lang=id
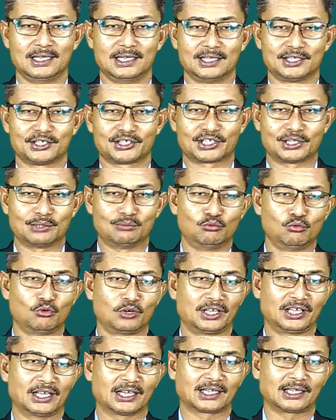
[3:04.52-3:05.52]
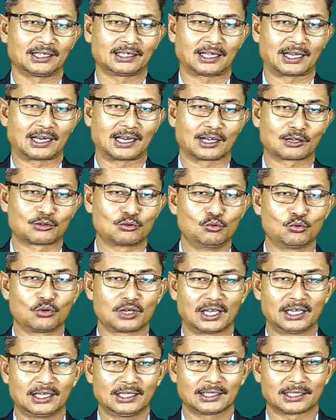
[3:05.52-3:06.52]
semua yang kita
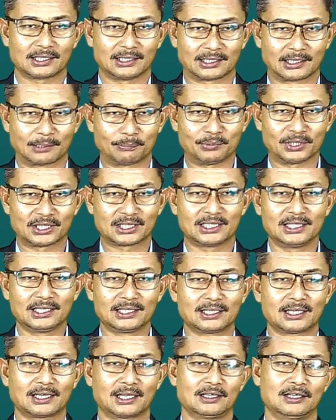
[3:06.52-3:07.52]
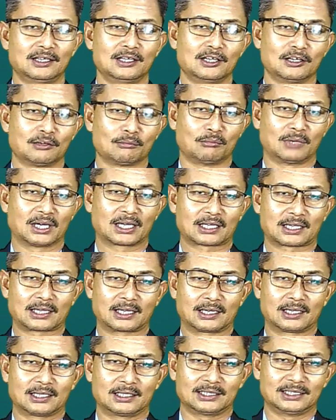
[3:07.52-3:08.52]
lakukan, kita pikirkan,
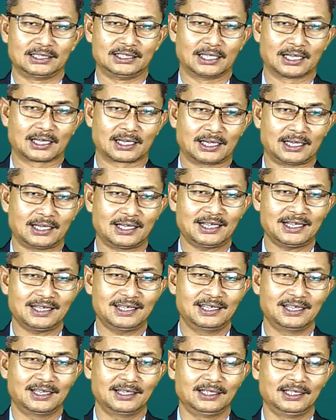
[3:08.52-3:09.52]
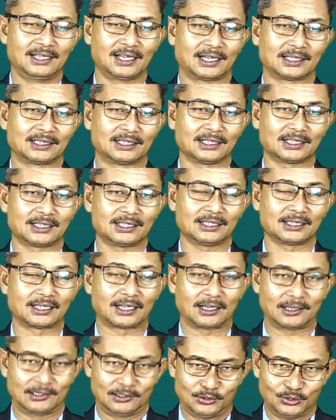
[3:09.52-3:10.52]
bahkan yang ada di hati kita,
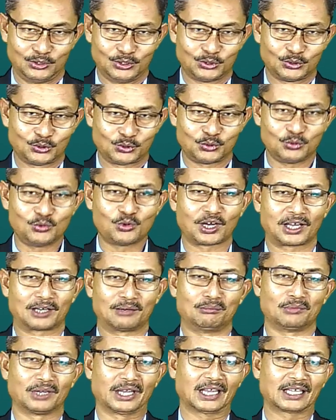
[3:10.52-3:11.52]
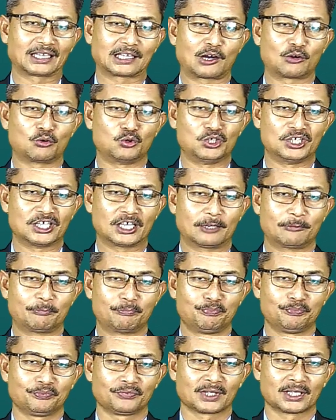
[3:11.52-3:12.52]
Tuhan mengetahuinya.
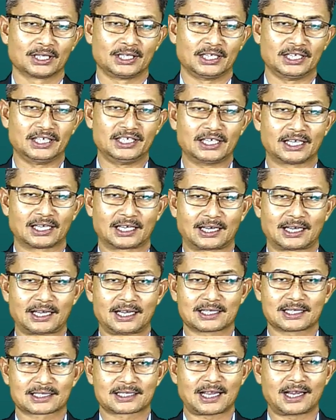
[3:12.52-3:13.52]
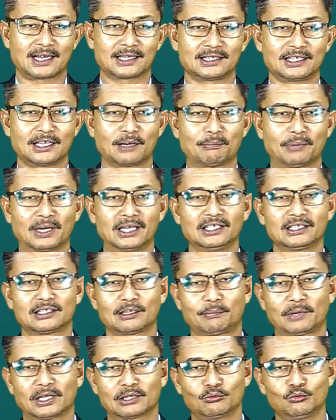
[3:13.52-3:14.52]
Ini adalah saat yang paling
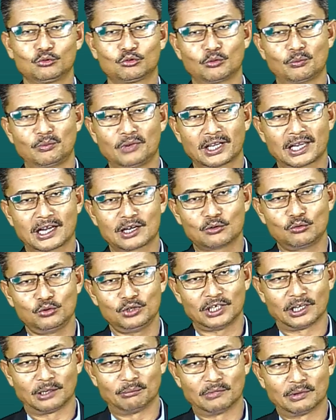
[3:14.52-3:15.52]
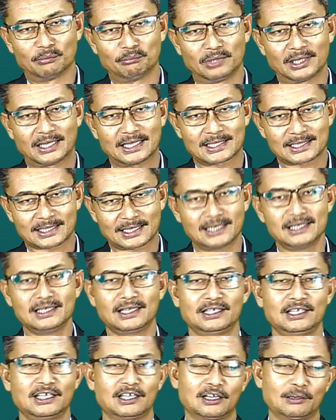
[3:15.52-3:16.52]
tepat untuk mengakui dan membereskannya
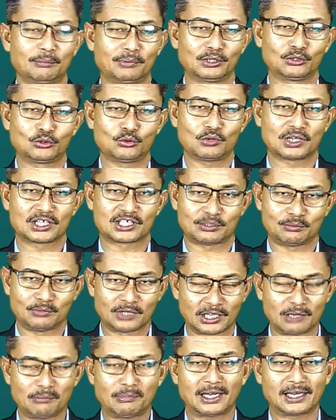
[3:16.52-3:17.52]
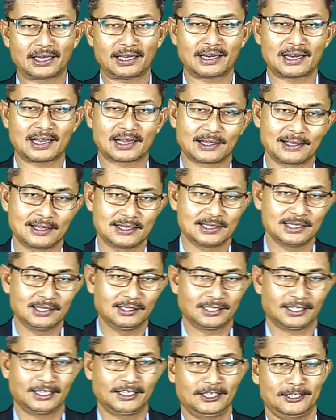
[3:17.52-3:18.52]
di hadapan Tuhan sebagaimana anak kecil
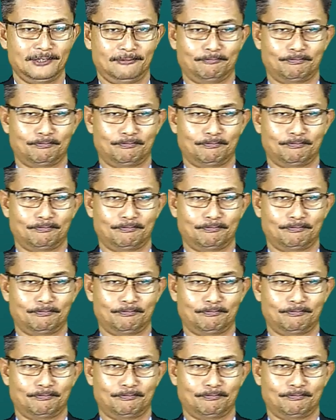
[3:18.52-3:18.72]
tadi.